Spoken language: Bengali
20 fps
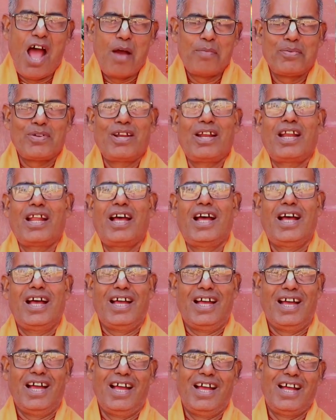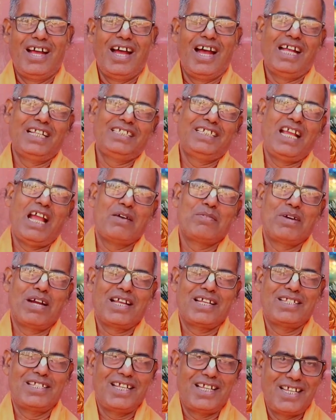আপনারা আজকে
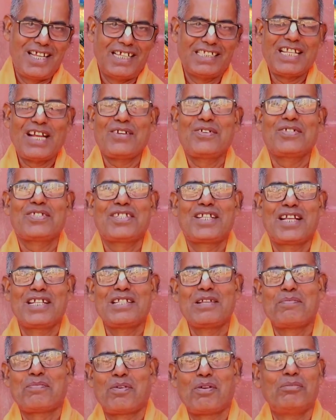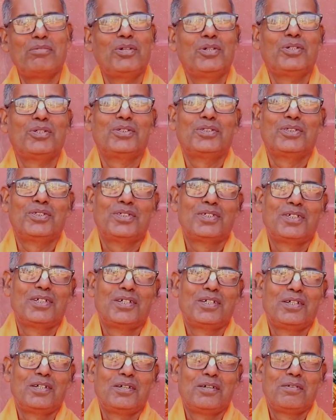আমাকে জিজ্ঞাসা করছেন যে প্রভু
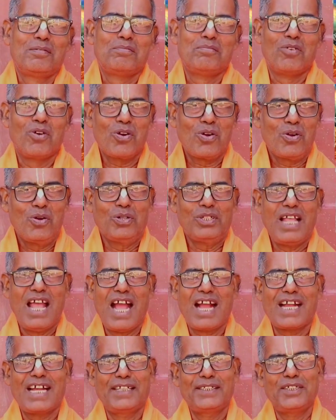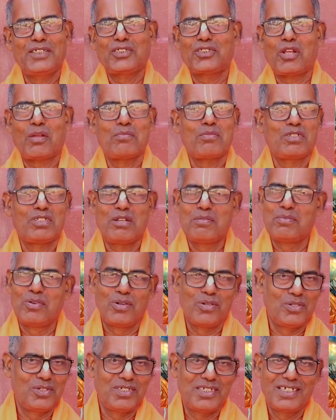মক্ষদে একাদশ সম্বন্ধে
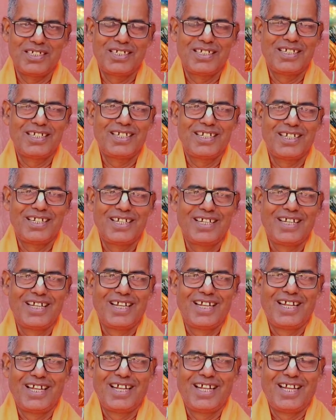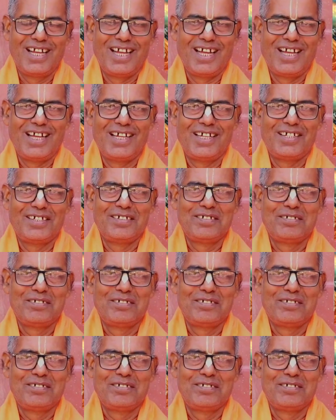বলুন হ্যাঁ